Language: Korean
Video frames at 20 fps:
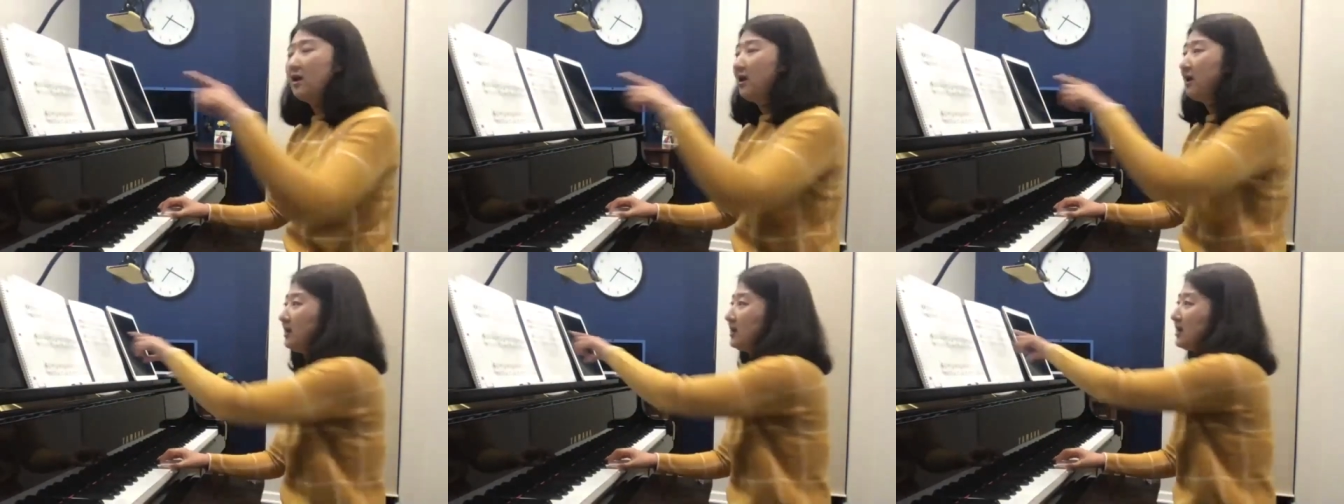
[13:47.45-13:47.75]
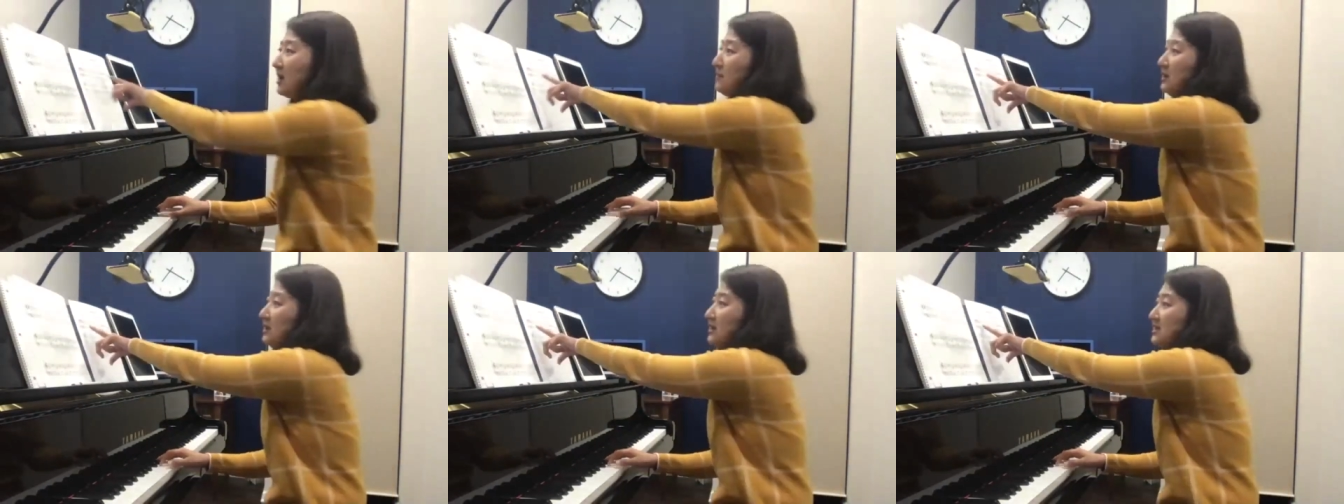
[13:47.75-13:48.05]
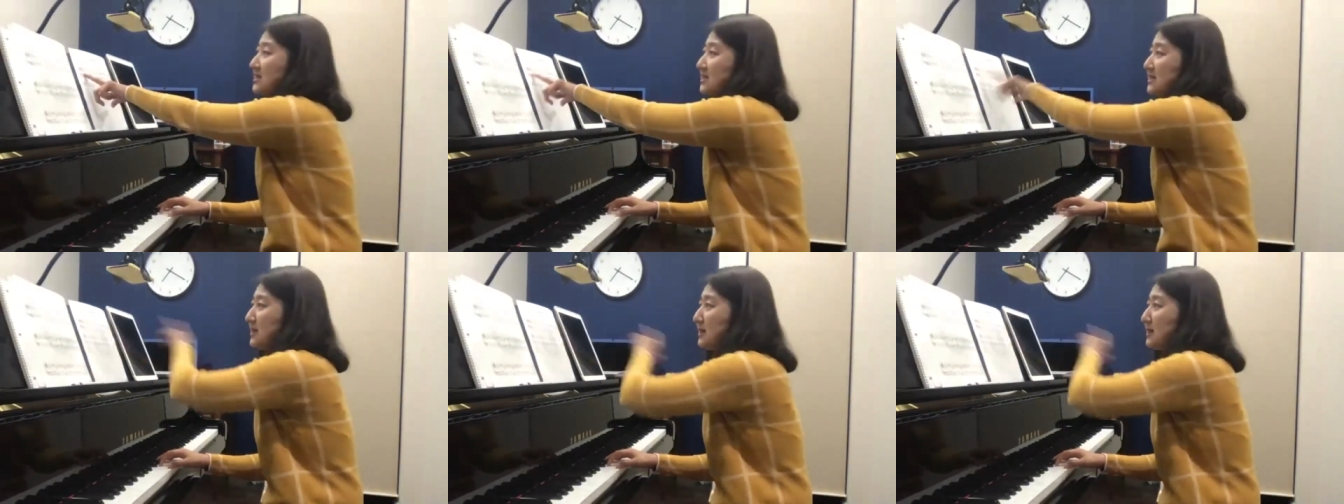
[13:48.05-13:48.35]
이게 미들
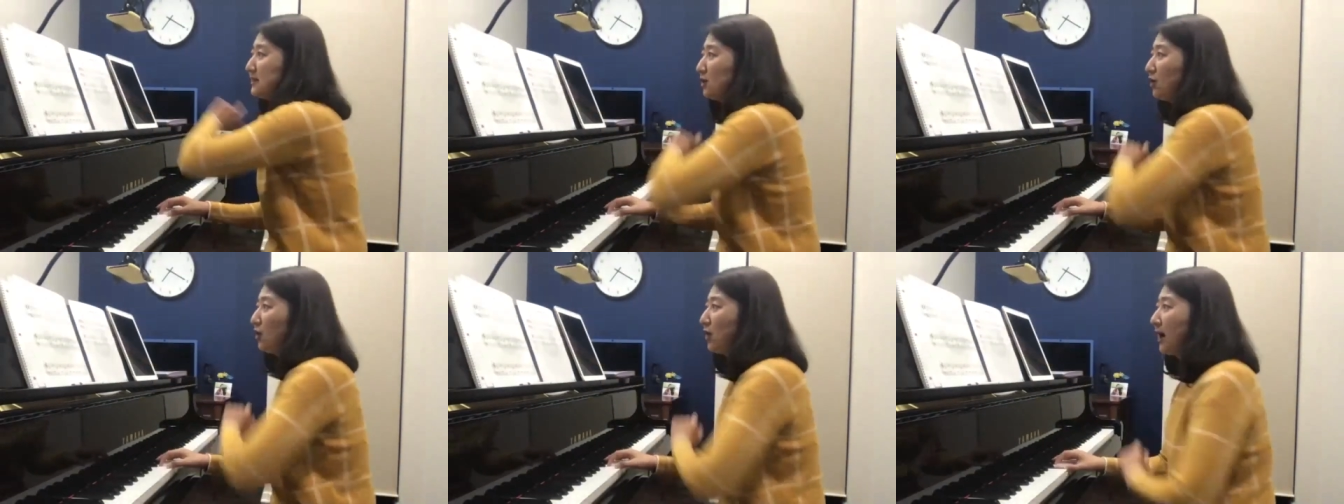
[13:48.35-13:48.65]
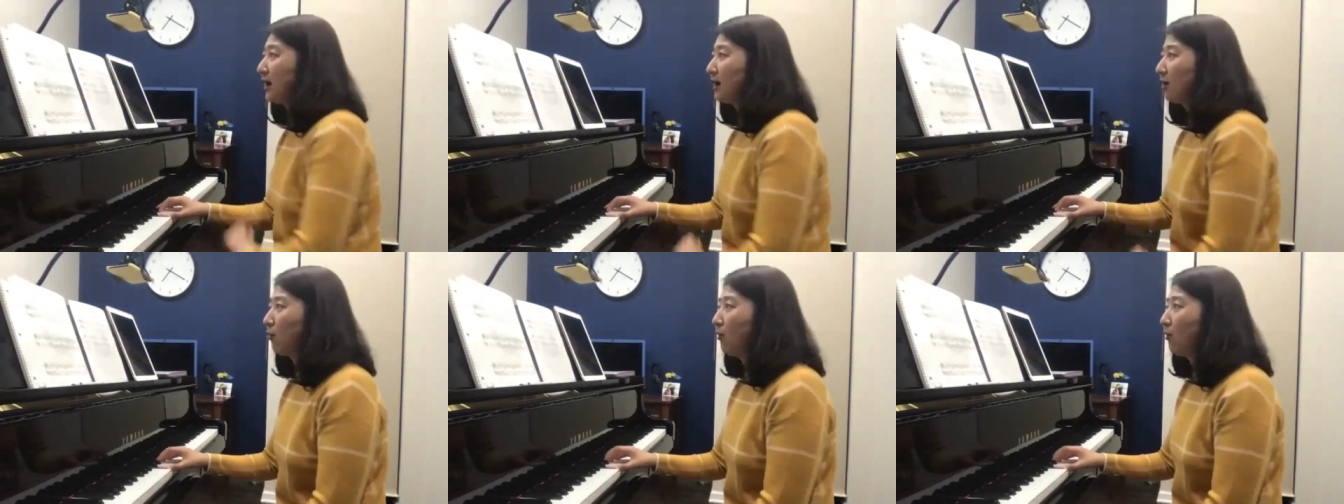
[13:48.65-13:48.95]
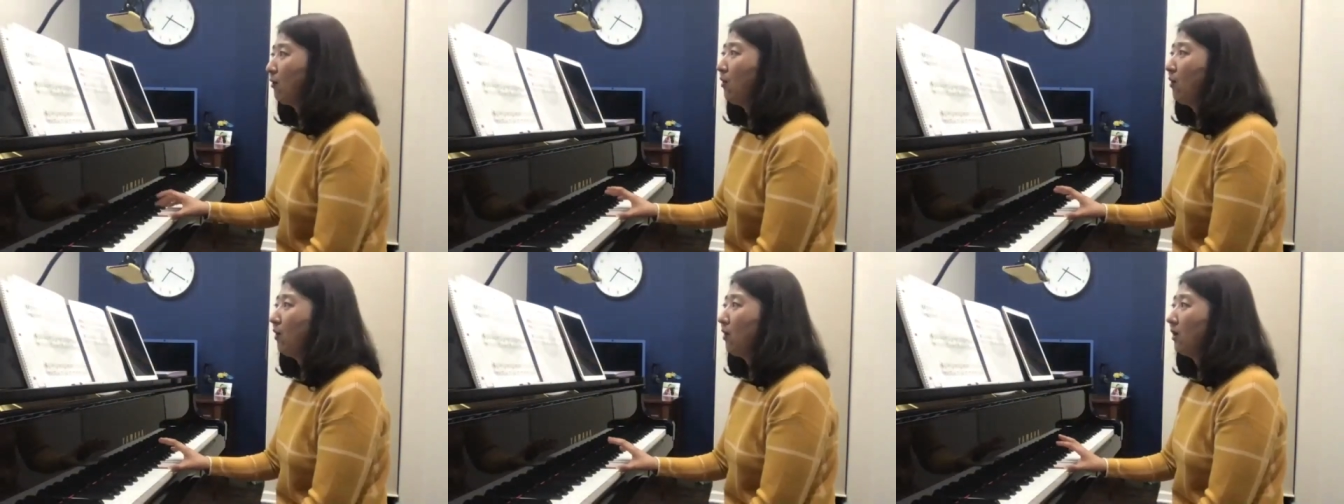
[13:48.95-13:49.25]
C라는 걸
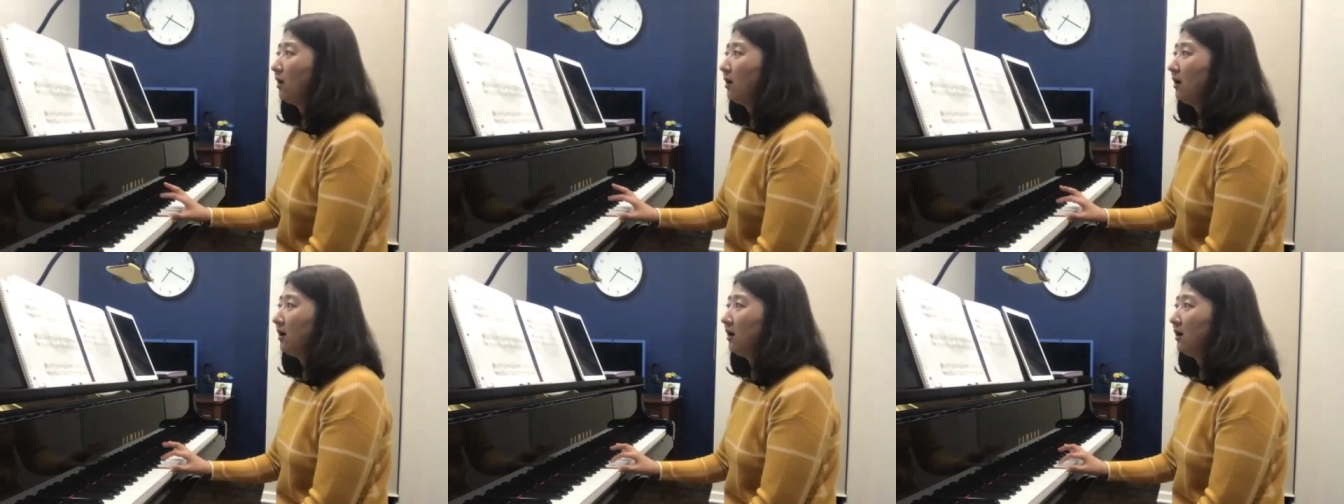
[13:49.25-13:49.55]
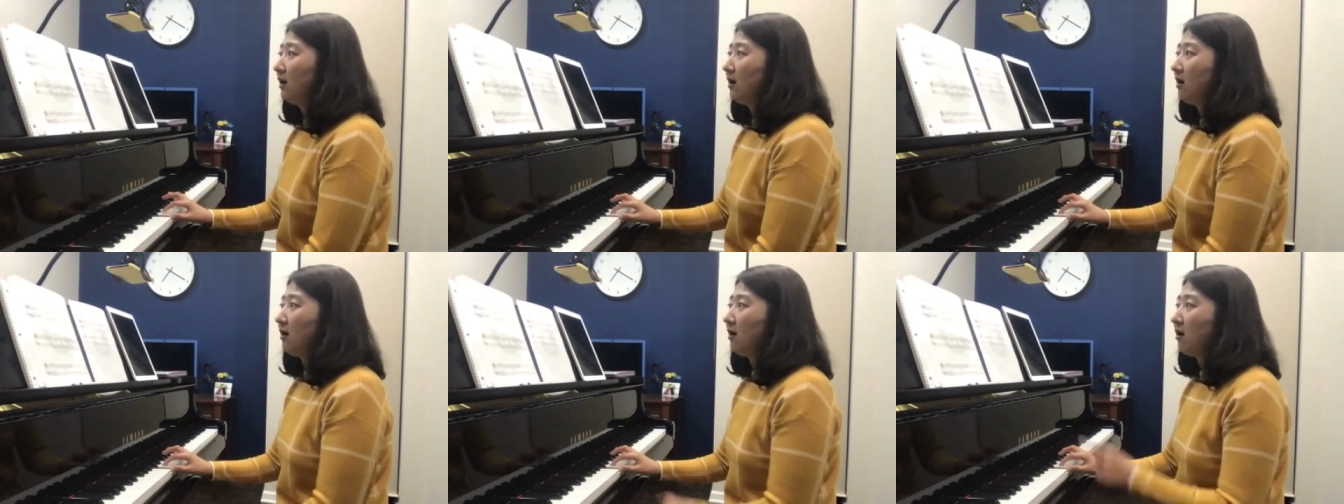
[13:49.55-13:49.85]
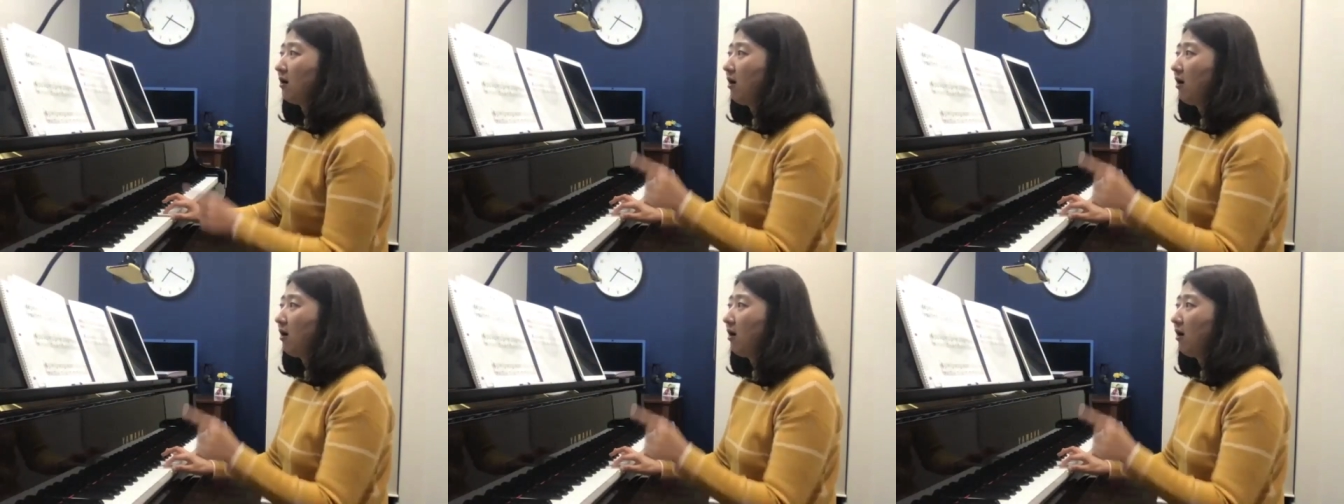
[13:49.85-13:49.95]
알고